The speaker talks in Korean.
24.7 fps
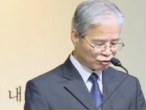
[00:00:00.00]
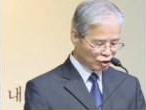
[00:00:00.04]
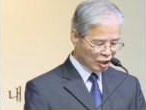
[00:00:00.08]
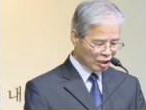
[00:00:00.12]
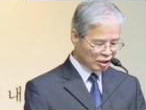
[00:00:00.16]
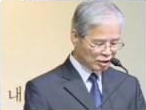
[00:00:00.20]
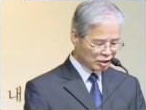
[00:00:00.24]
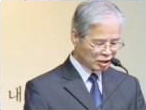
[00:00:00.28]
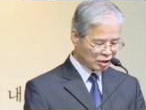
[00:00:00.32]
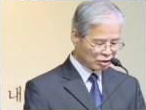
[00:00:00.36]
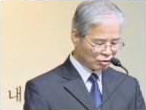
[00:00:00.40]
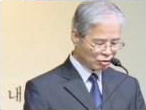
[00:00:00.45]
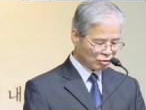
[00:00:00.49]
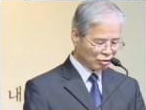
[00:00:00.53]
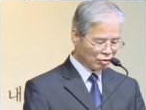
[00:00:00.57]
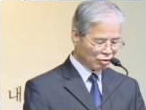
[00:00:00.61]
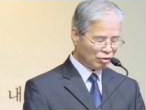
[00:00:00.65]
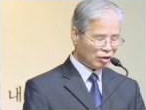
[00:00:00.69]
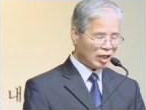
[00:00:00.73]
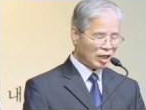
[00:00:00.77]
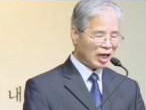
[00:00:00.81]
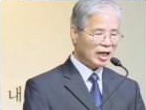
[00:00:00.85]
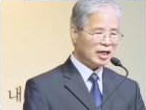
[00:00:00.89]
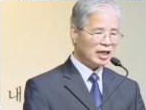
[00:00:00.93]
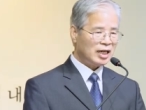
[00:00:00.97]
죄를
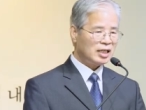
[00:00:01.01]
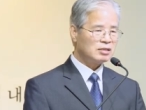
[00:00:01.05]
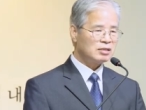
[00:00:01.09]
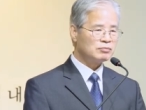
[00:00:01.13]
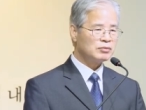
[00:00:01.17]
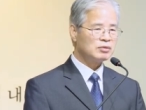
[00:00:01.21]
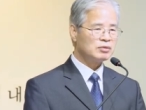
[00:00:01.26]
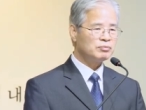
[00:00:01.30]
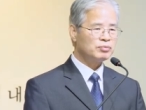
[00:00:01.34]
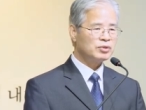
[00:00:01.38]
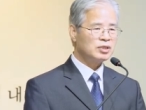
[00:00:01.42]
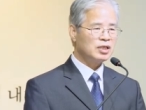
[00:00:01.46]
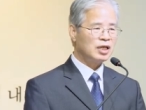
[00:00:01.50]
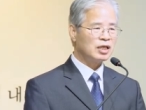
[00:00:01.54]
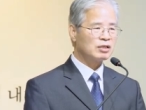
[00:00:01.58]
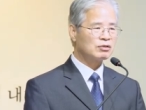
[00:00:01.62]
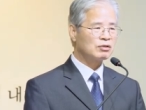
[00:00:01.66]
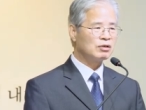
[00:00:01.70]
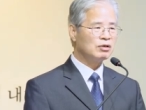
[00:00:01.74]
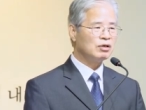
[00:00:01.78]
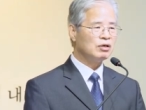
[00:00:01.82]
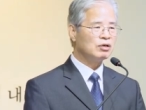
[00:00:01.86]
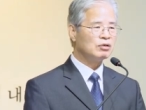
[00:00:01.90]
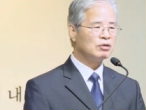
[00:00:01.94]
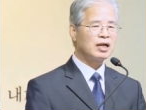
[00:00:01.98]
짓고 하나님을
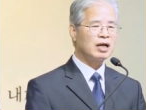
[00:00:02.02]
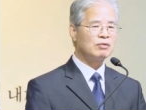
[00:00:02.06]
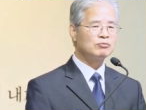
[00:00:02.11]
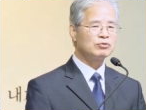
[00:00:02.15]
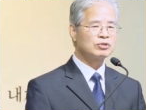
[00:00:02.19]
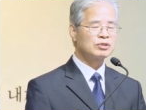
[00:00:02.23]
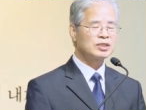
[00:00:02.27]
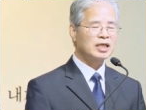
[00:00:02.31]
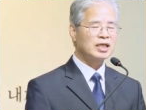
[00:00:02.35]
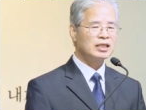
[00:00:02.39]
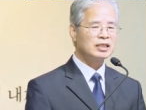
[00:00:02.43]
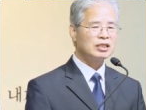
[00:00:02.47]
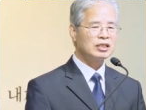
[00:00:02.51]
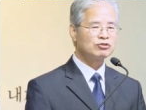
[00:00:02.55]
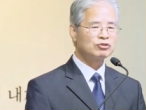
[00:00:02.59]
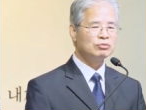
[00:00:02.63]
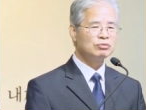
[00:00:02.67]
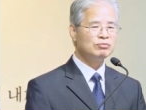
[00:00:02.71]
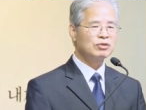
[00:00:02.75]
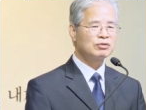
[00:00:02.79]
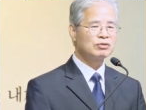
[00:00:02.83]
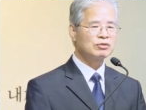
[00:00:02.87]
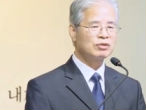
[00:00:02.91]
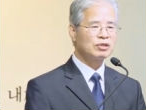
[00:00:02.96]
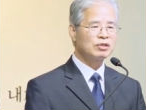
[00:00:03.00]
피해서 나무 사이에
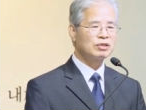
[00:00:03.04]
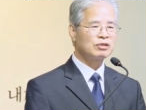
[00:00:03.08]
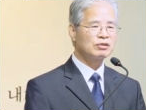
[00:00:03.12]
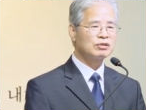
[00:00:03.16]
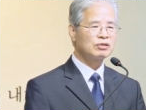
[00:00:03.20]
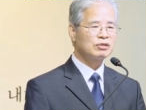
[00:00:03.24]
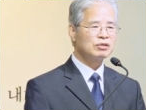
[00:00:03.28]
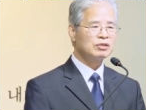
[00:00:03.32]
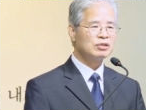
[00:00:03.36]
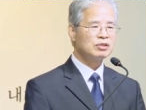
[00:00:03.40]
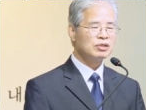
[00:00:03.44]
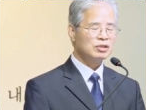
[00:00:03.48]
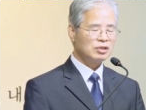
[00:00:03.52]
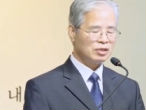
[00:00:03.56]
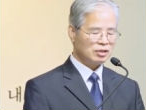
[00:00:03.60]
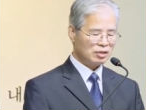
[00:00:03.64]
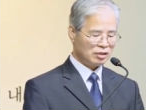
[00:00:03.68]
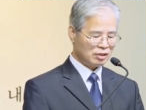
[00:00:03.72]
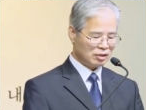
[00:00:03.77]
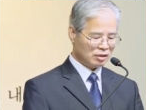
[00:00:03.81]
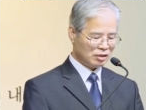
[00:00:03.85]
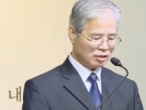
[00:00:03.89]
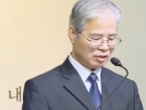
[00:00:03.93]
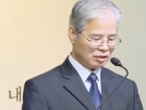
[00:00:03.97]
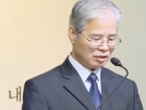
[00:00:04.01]
숨었어요.
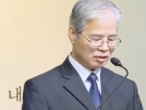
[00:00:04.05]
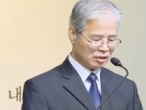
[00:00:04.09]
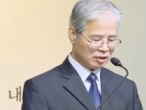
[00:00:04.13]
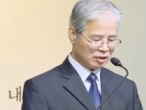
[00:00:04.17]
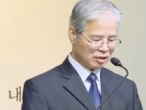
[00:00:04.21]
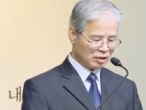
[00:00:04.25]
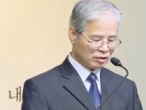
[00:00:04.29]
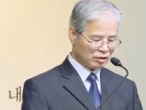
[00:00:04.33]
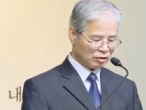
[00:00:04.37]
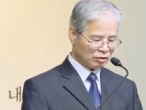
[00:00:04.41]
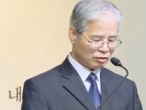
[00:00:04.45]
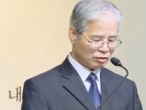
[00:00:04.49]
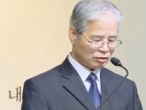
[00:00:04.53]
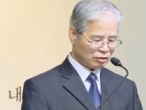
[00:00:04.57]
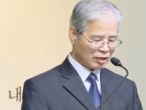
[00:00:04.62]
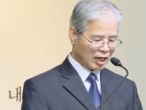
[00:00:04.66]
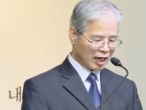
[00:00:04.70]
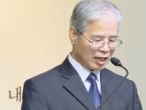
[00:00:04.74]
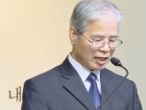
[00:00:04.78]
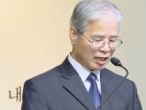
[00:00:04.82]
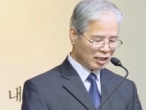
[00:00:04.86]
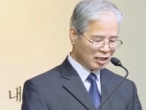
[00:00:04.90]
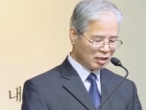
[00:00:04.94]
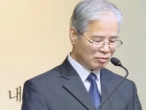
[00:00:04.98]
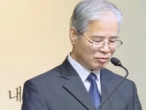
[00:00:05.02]

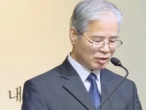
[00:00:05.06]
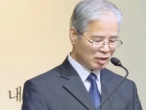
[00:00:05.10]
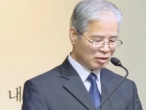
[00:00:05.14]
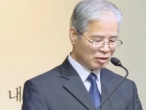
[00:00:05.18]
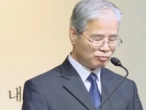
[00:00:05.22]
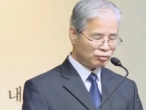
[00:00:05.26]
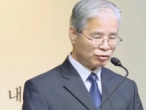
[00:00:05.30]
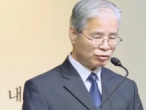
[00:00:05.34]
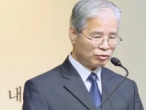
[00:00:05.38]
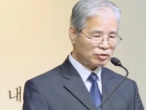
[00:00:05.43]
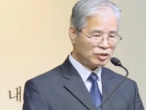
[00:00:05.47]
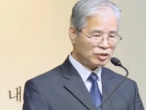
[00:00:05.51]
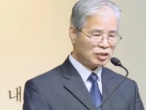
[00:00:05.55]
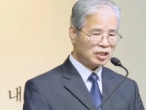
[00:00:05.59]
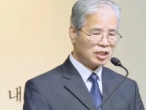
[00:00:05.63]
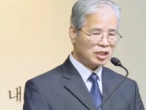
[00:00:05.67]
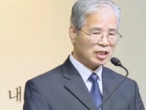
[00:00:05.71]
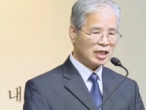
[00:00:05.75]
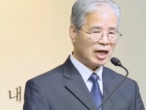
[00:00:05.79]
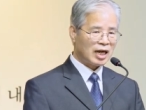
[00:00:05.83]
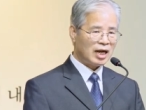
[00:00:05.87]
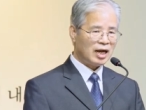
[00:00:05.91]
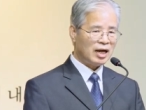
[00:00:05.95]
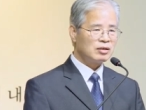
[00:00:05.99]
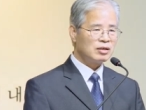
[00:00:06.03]
하나님이
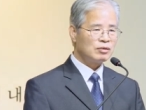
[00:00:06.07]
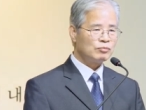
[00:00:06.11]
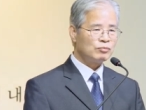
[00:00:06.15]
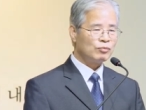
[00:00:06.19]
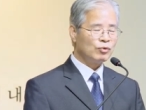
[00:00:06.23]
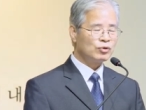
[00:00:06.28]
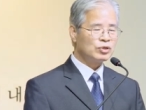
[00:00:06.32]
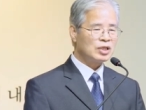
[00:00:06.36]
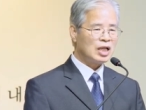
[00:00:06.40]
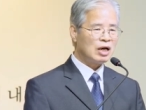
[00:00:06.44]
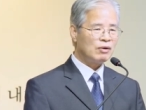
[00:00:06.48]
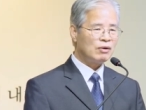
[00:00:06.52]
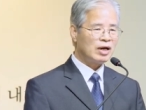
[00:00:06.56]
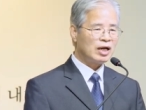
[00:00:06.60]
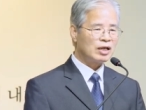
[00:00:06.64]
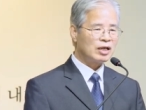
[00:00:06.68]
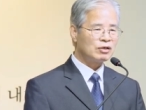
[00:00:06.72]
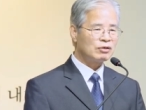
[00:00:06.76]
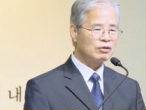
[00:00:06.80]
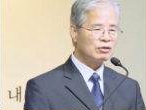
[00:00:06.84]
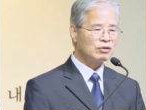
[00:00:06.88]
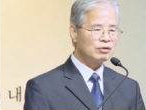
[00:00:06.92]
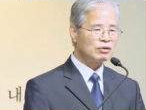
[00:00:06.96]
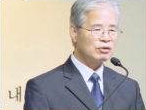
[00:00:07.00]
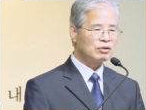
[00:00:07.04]
부르시니까 못
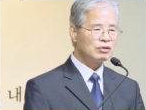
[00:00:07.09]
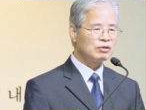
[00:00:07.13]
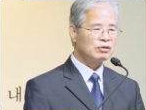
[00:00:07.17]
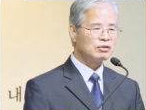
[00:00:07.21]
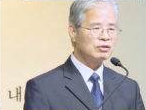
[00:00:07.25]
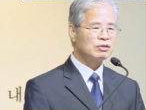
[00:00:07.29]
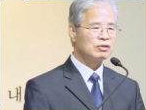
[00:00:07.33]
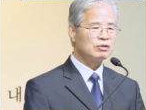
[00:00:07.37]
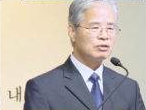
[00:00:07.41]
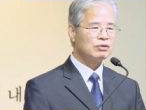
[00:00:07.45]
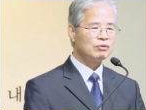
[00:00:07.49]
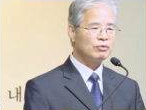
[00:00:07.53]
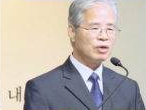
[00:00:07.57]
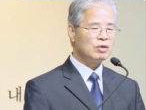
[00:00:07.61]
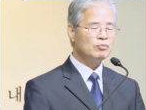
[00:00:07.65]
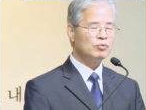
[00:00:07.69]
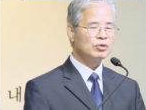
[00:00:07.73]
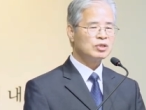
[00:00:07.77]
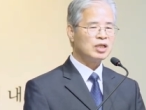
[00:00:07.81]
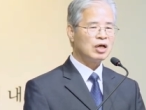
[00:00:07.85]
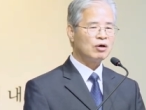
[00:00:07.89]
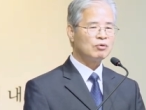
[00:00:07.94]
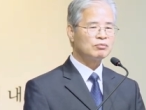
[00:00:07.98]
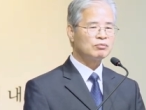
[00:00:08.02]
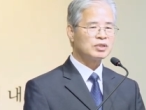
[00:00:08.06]
나와요. 왜
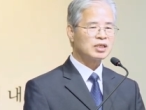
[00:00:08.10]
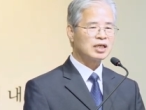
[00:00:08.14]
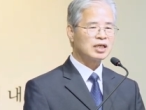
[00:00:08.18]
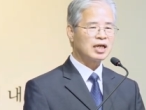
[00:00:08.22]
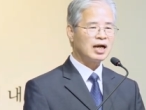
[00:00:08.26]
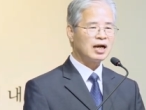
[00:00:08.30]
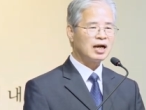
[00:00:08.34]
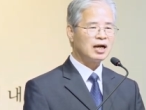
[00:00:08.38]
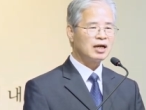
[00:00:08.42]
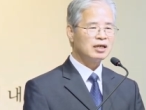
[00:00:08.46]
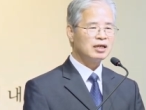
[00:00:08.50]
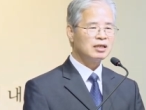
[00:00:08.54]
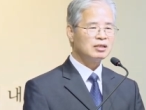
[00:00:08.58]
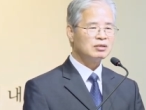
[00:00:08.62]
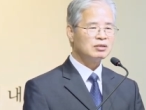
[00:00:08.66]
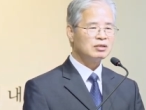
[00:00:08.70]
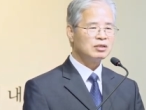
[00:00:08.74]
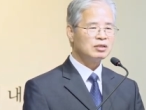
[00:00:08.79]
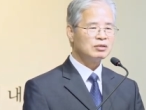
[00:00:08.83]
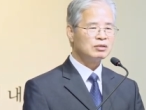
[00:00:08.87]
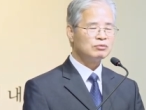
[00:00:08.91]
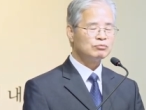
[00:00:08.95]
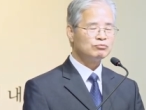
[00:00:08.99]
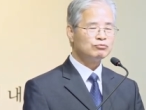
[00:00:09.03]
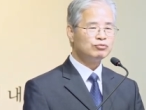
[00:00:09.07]
못 나옵니까?
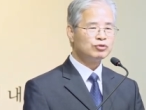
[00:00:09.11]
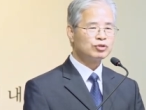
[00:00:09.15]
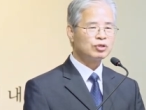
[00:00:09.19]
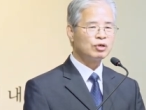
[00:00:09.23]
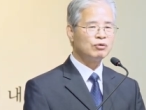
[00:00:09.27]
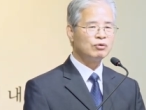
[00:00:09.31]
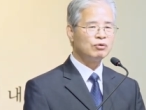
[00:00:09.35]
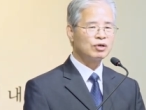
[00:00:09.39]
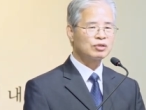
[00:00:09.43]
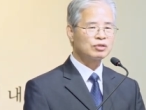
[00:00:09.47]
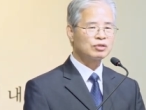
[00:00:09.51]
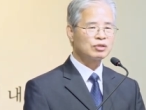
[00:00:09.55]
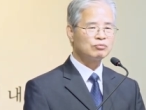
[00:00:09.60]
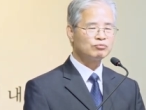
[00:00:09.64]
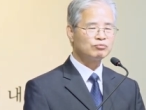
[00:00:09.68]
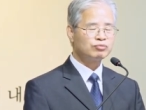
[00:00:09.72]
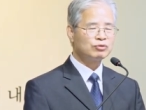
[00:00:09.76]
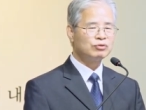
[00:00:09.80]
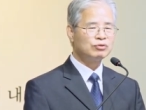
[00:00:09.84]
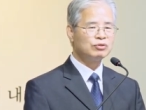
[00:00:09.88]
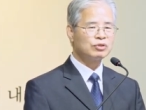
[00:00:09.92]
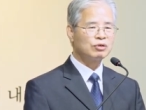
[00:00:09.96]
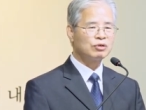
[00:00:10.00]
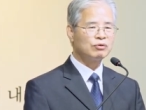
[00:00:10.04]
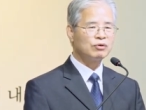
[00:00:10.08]
무서워서,
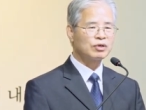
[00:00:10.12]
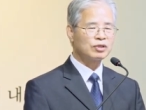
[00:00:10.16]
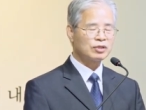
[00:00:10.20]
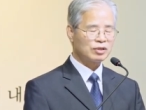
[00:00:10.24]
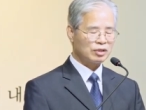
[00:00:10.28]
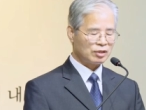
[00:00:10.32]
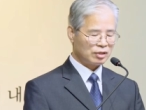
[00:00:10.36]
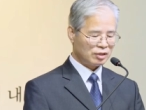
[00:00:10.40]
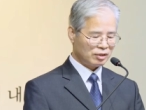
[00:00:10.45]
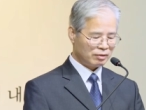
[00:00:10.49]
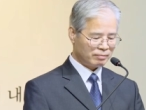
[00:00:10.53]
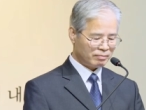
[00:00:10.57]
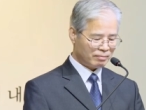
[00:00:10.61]
부끄러워서.